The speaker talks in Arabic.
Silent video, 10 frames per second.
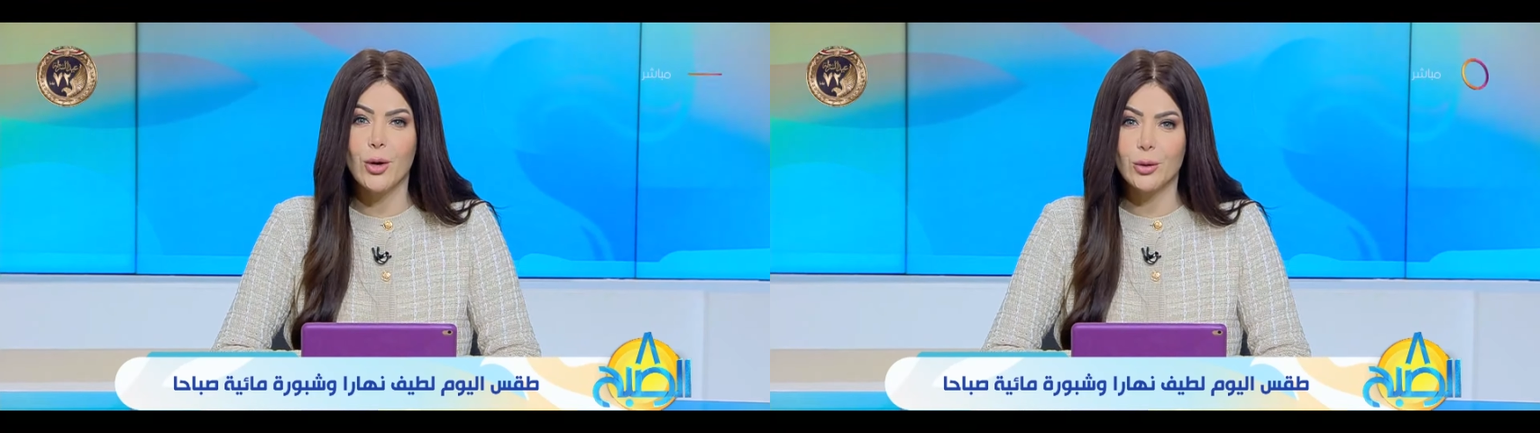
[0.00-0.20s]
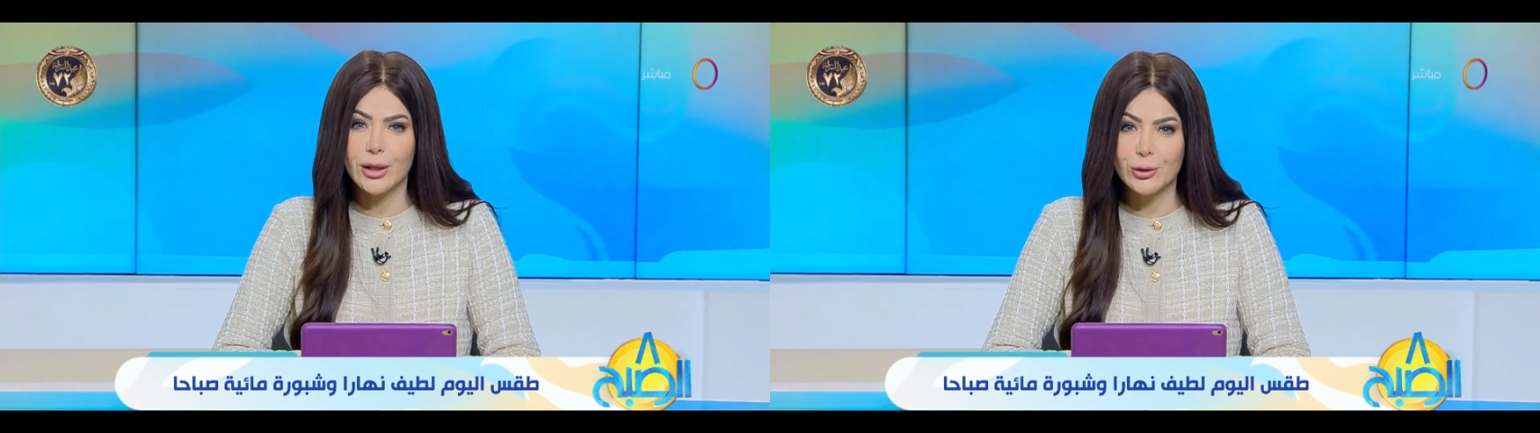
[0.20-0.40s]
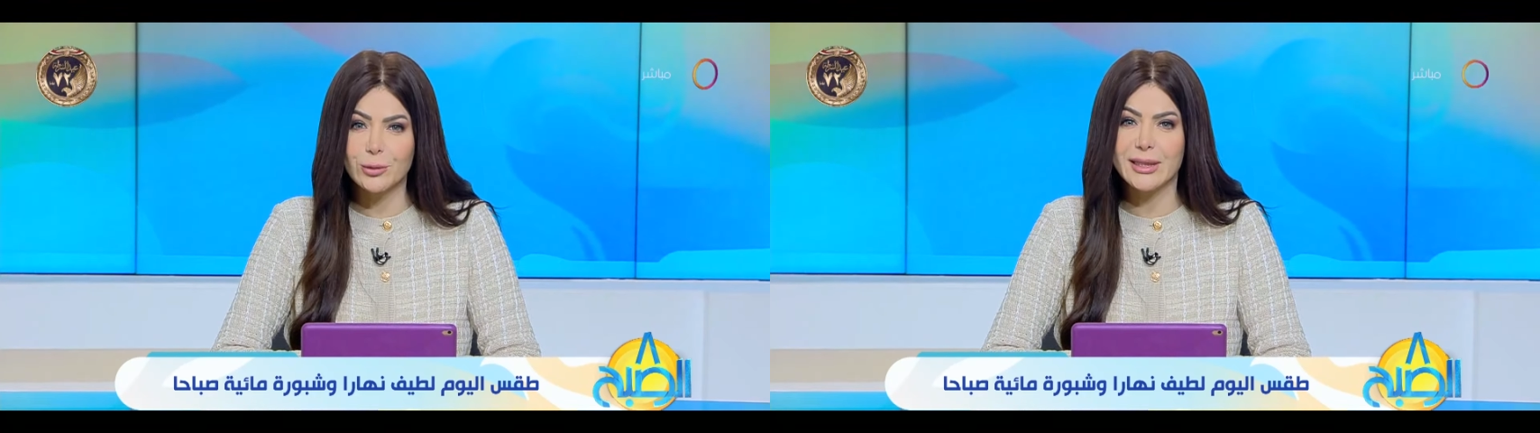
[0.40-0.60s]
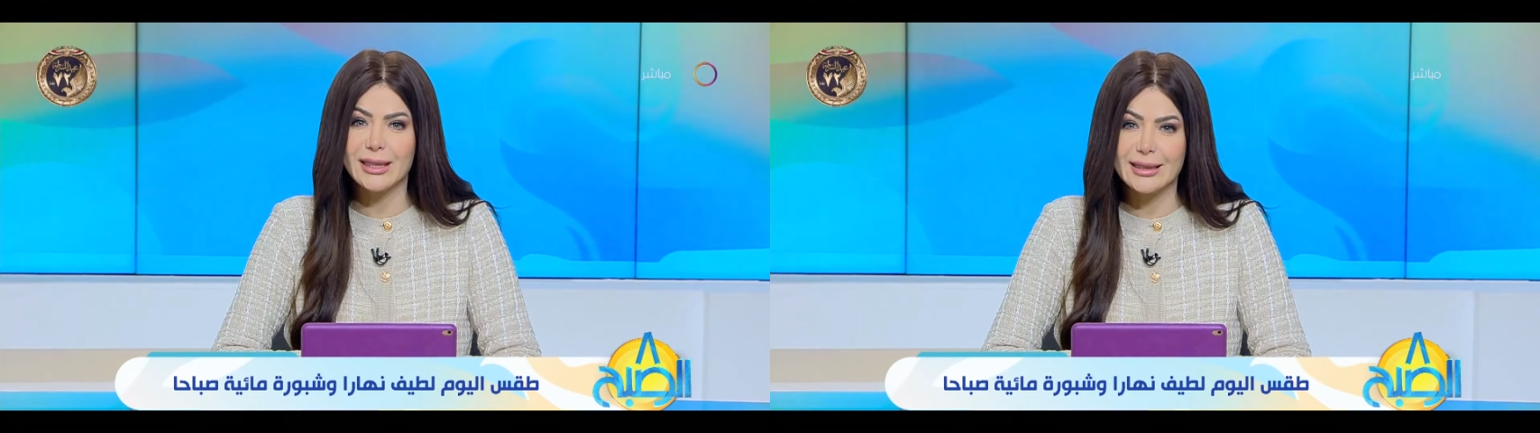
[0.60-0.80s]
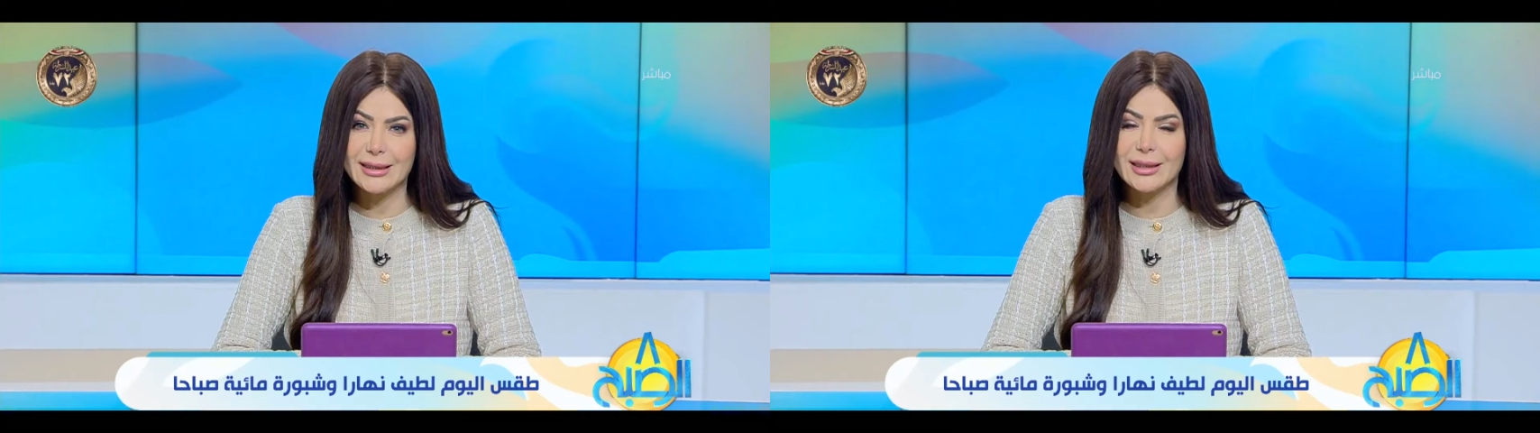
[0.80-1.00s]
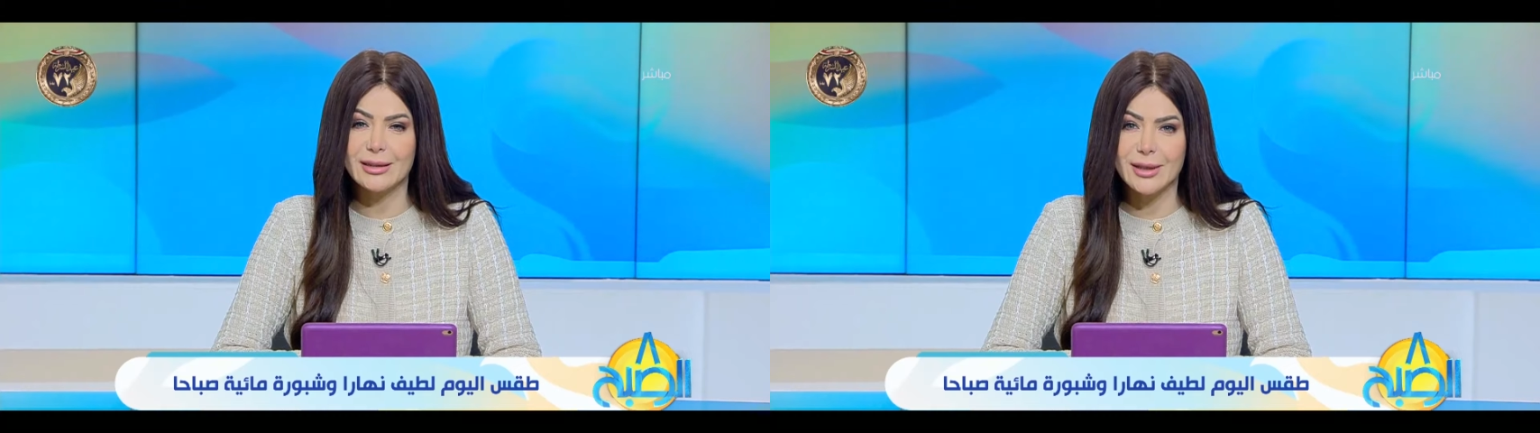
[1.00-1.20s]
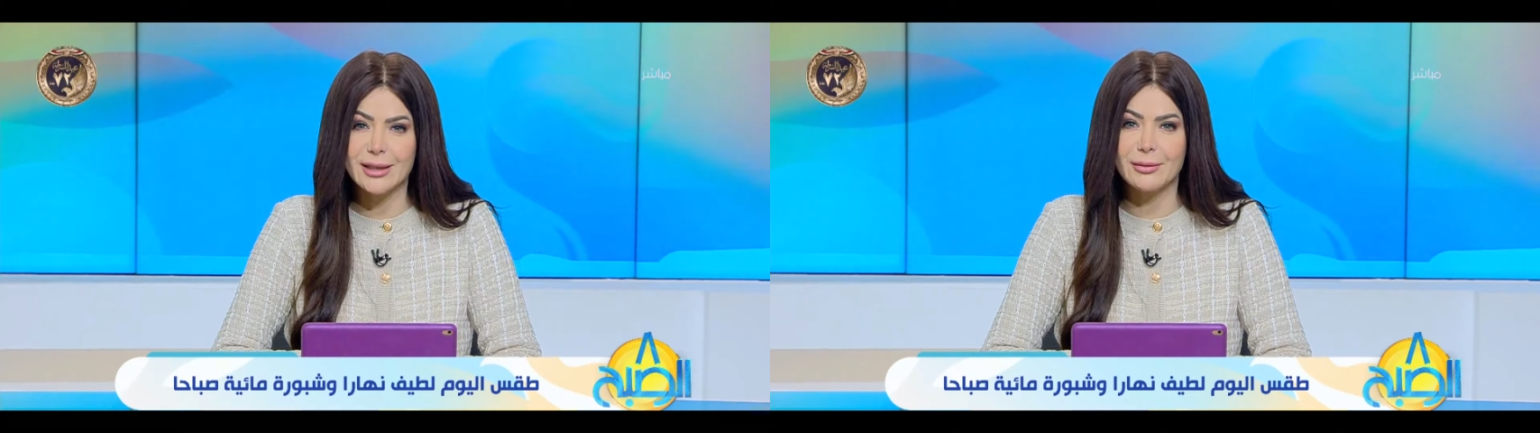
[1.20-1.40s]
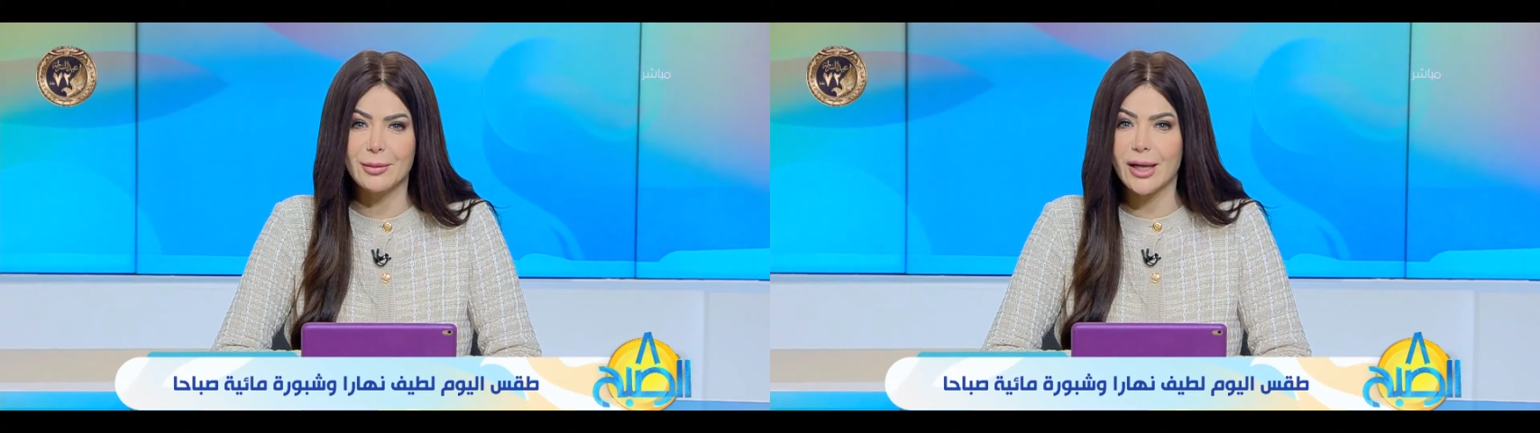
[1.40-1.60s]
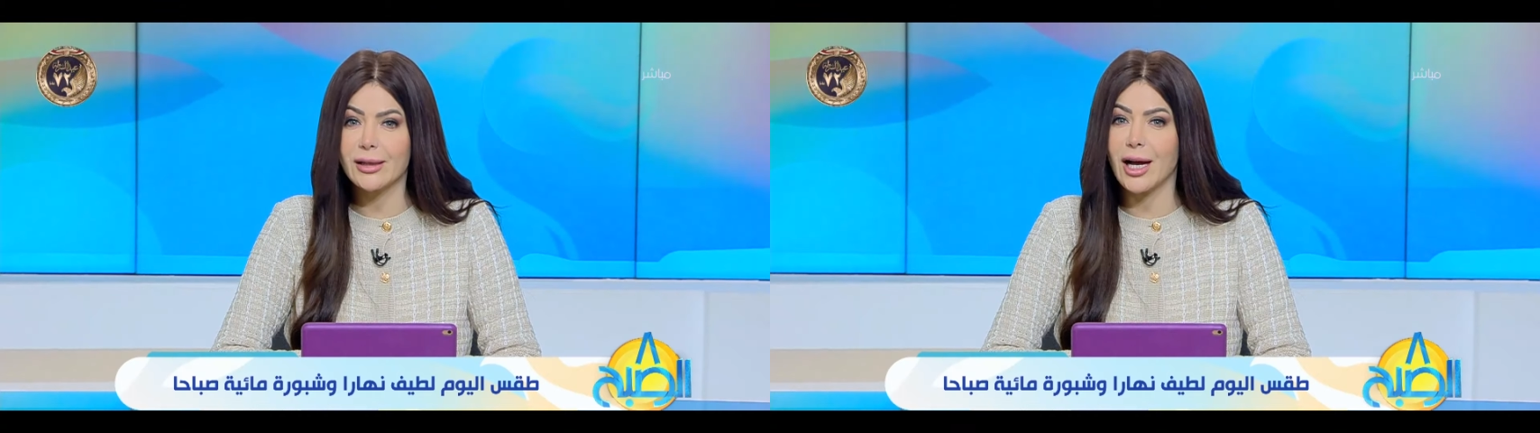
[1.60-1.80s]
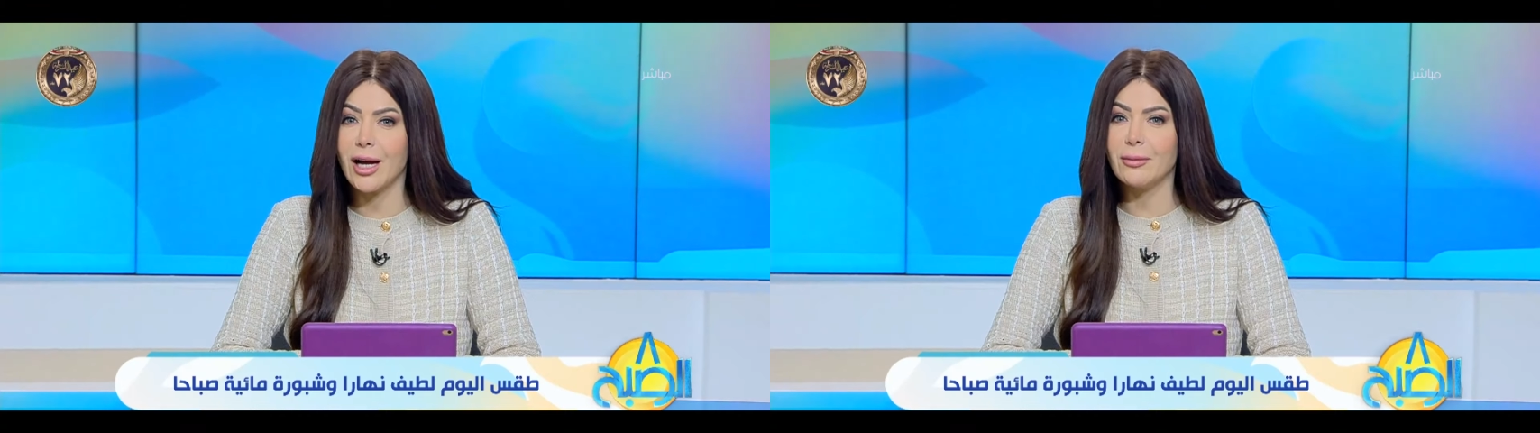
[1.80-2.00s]
وجنوب سلاسل جبال البحر
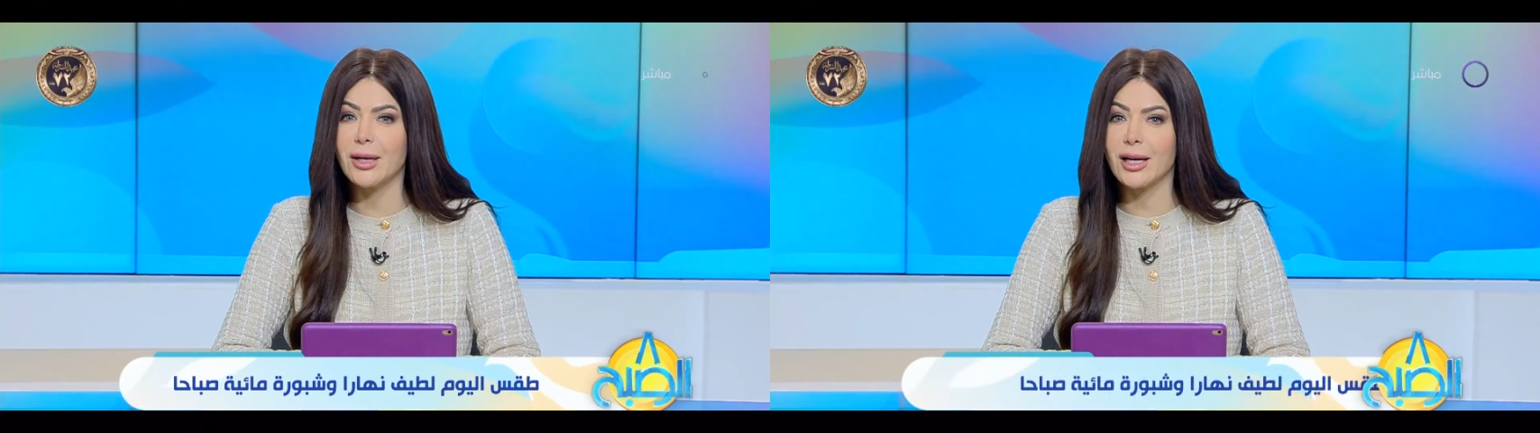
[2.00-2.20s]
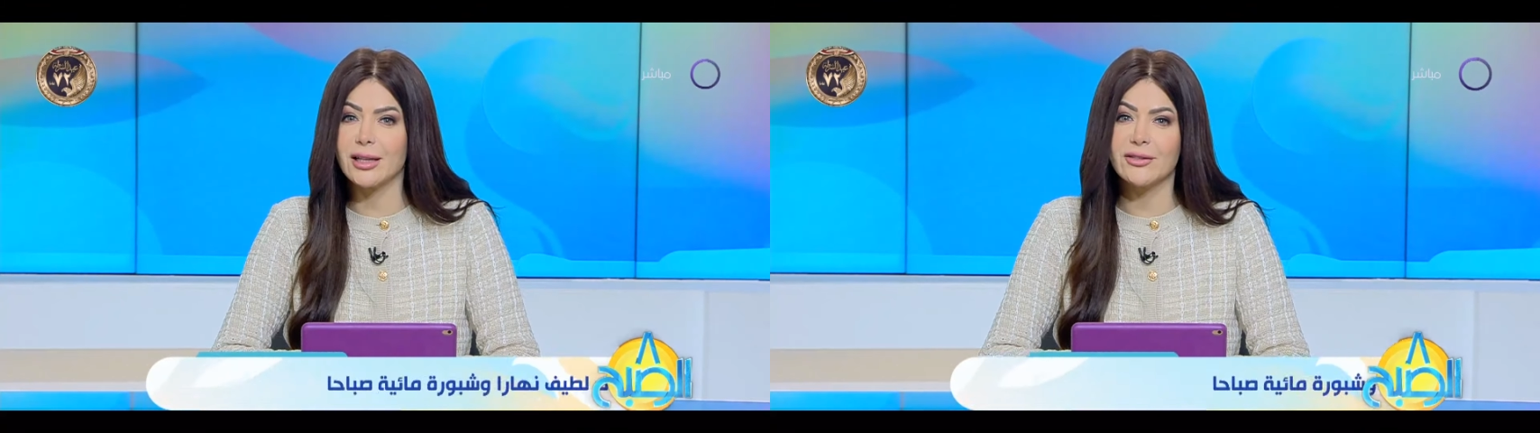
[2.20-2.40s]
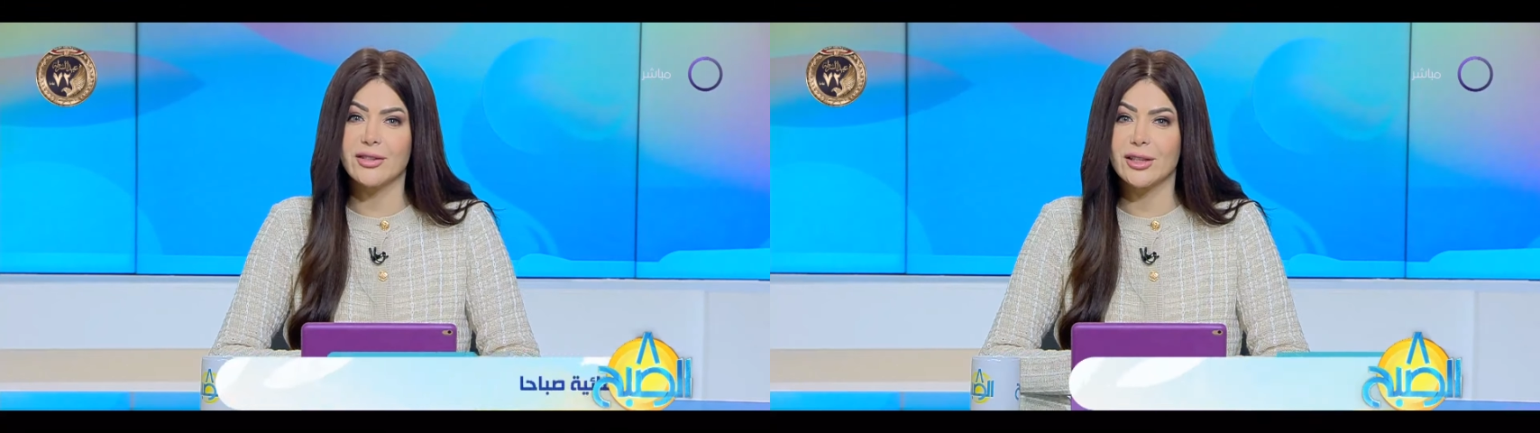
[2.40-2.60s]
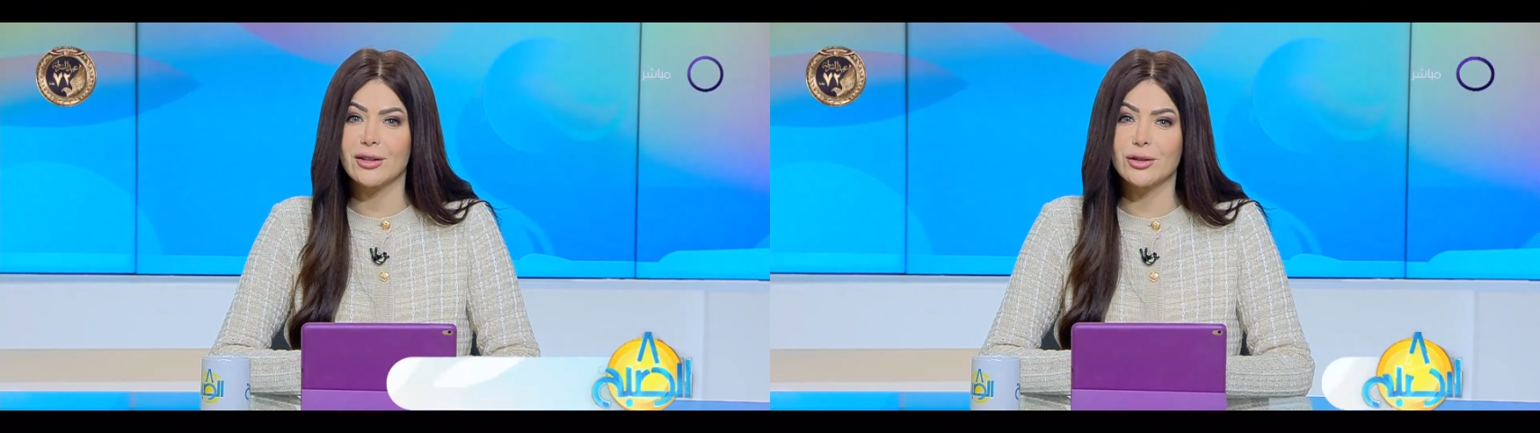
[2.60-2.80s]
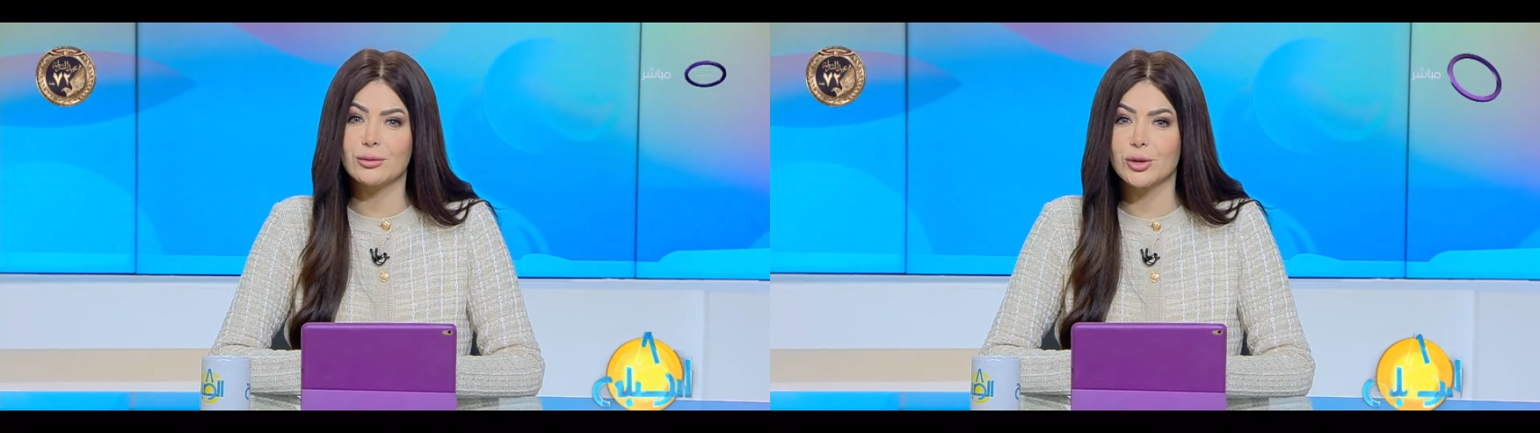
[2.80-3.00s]
الأحمر على فترات